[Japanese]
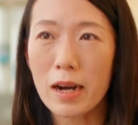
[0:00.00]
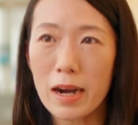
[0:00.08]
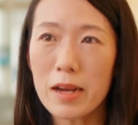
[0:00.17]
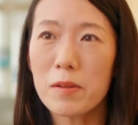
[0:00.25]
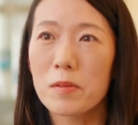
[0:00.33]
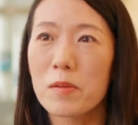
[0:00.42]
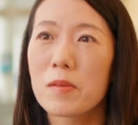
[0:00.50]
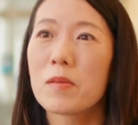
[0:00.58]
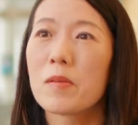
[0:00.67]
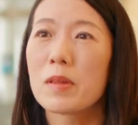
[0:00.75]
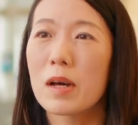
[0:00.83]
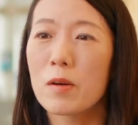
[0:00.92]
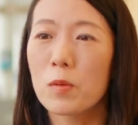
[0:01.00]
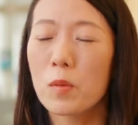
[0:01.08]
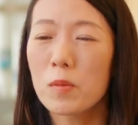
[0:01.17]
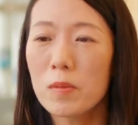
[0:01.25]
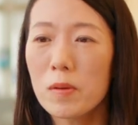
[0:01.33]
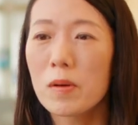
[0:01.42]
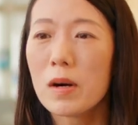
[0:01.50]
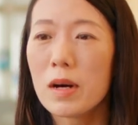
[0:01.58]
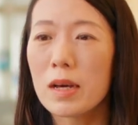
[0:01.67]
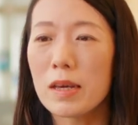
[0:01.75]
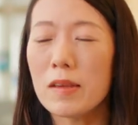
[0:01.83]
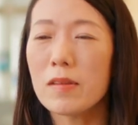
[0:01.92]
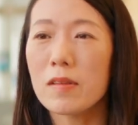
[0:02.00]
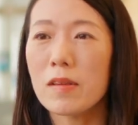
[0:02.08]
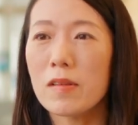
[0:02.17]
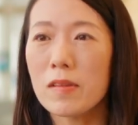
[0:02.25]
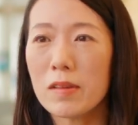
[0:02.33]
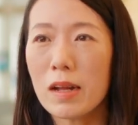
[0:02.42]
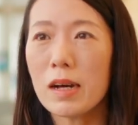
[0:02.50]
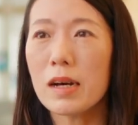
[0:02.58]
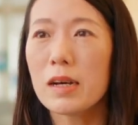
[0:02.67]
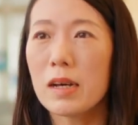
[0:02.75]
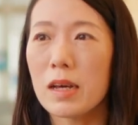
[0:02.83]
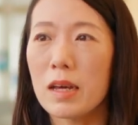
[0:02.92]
変えるというようなことを意識した